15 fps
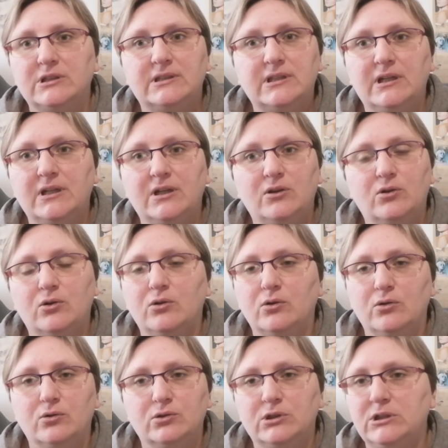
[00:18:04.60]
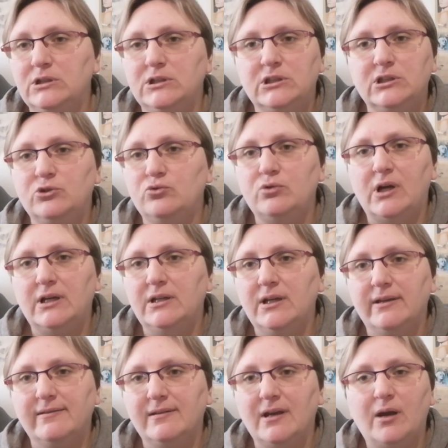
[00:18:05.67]
j'étais, euh, j'y suis
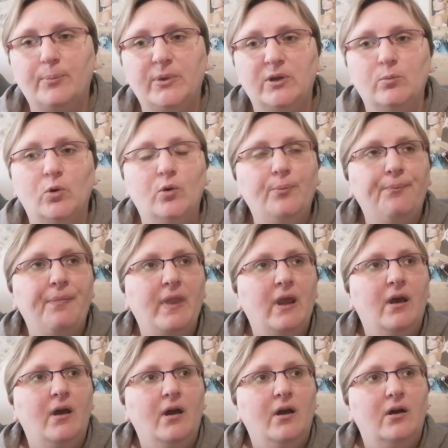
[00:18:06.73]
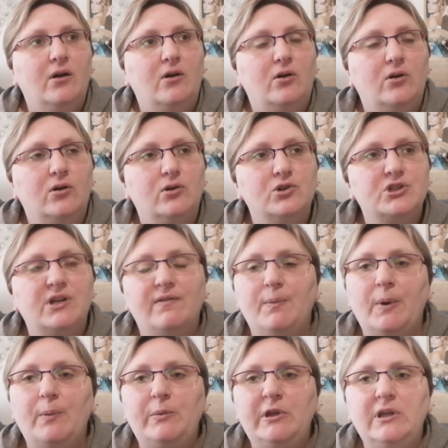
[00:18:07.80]
allée assez rapidement. Euh, je
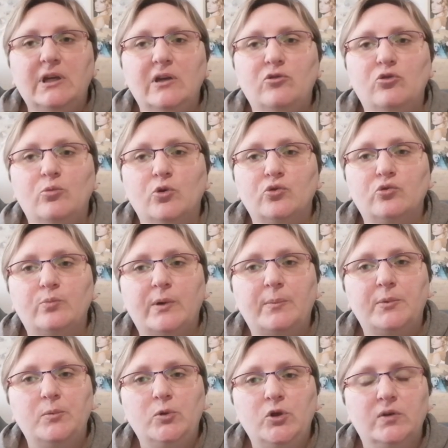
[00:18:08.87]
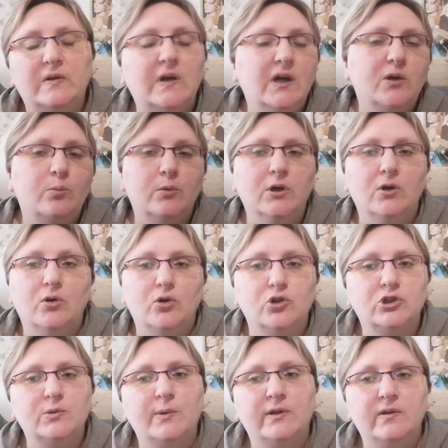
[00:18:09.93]
n'avais pas mis directement toute ma bibliothèque, mais
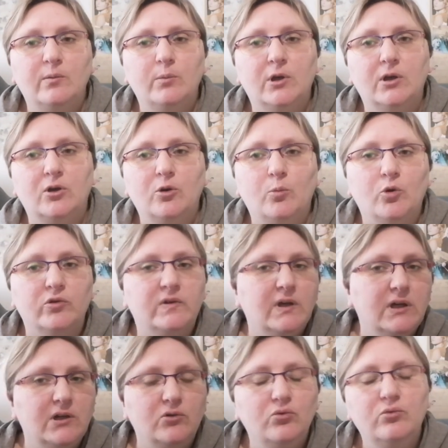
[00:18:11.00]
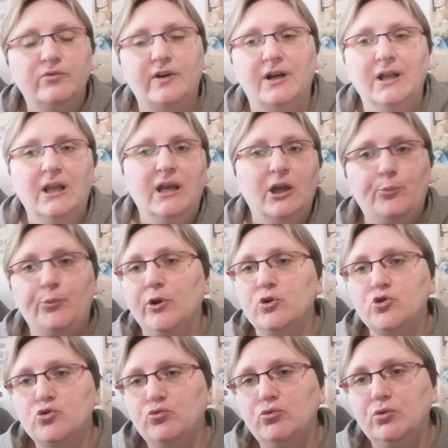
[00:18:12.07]
j'y mettais mes commentaires et tout. Et puis
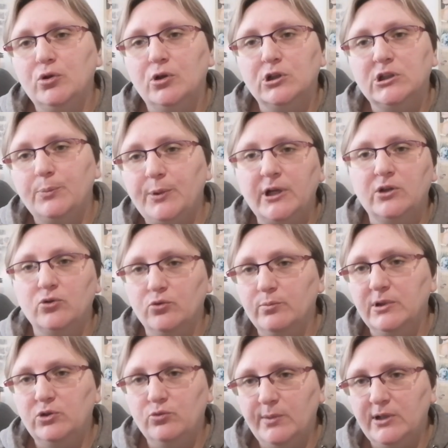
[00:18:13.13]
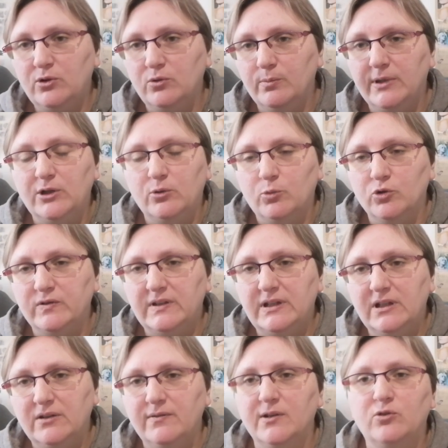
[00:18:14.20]
un jour, j'ai pris le temps de mettre tous mes,
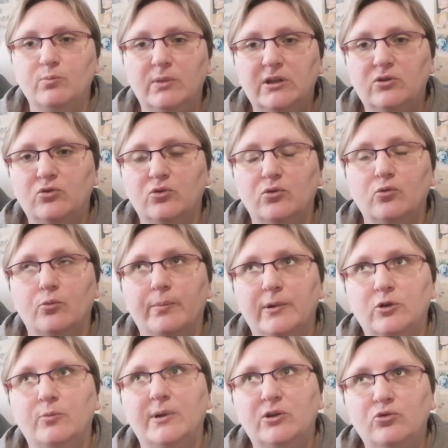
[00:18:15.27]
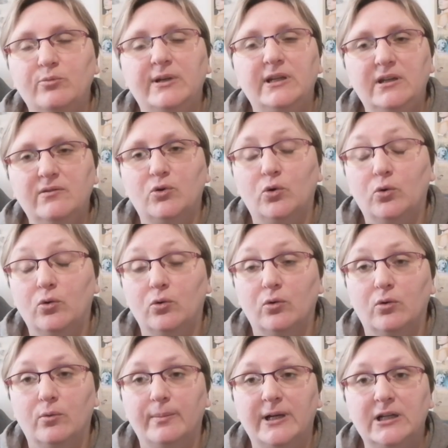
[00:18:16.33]
commentaires, enfin, mettre, non, de mettre tous mes livres
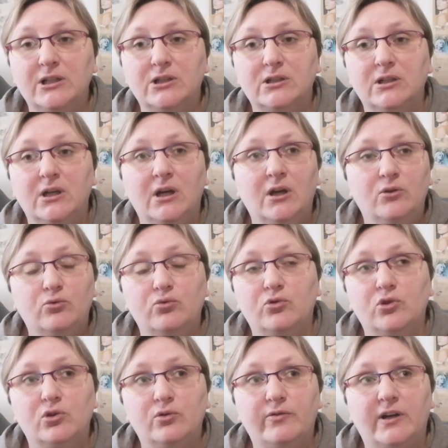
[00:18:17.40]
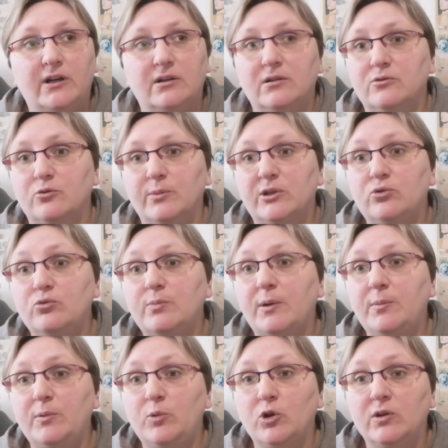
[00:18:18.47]
en, en marche, tout ce que, enfin, de mettre toute
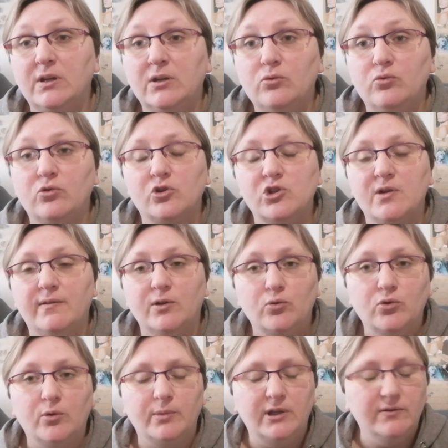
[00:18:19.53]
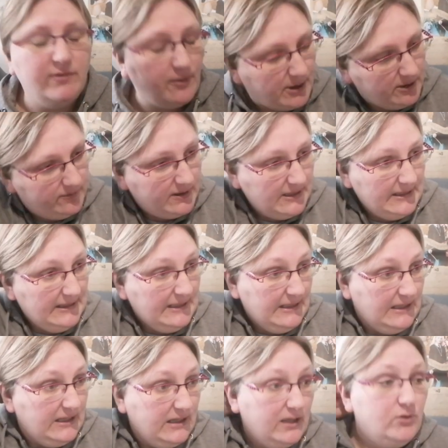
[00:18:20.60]
ma bibliothèque, tout ce que j'avais lu comme livre, enfin bref.
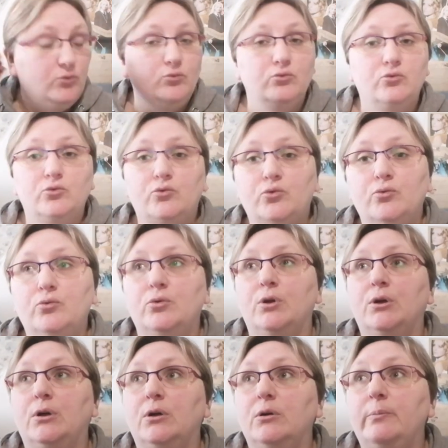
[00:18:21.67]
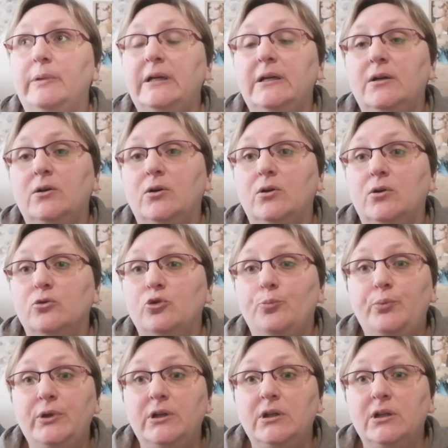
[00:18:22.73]
Et donc, du coup, euh, ben, euh,
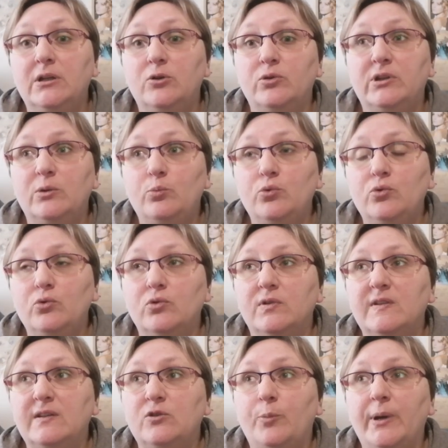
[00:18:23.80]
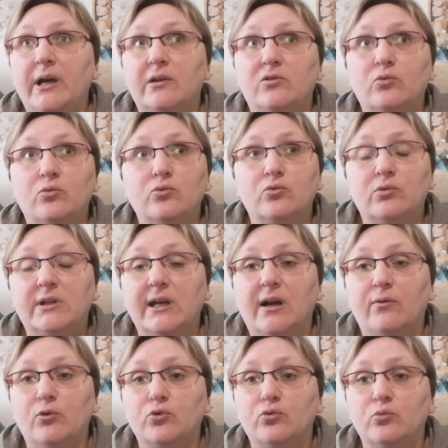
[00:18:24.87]
depuis le début de cette opération, donc
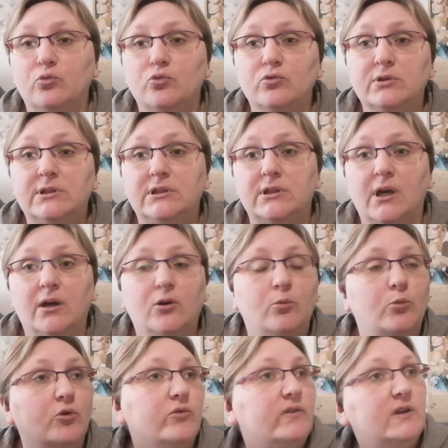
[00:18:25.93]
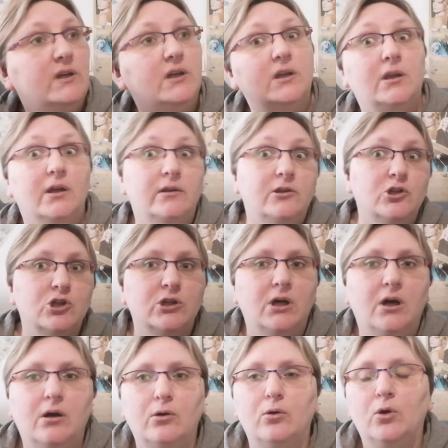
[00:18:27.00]
Lire avant tout le monde, qui a commencé il y a
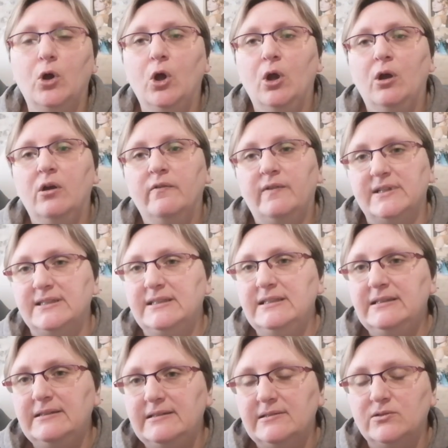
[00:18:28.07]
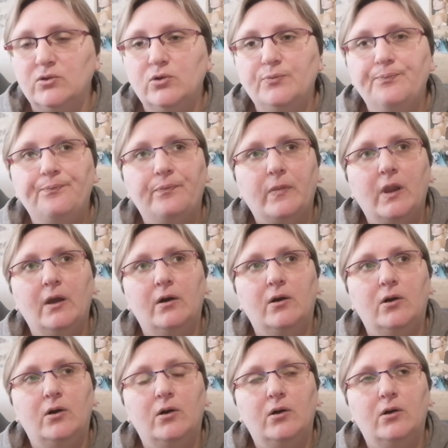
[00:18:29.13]
déjà facile dix ans,
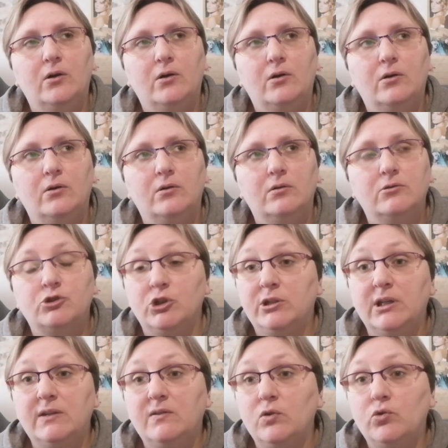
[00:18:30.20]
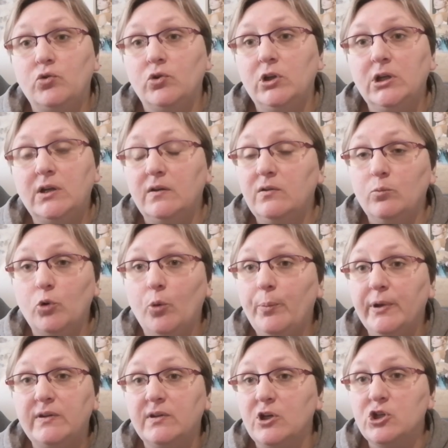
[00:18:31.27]
euh, j'étais sélectionnée quasiment
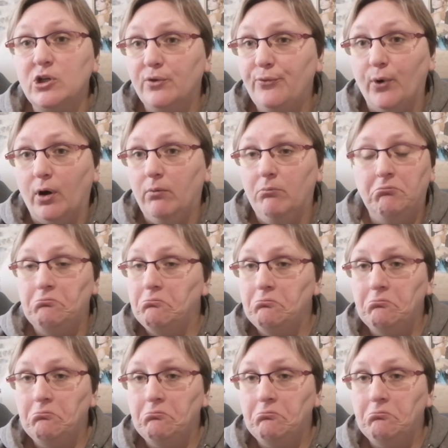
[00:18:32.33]
presque à chaque fois.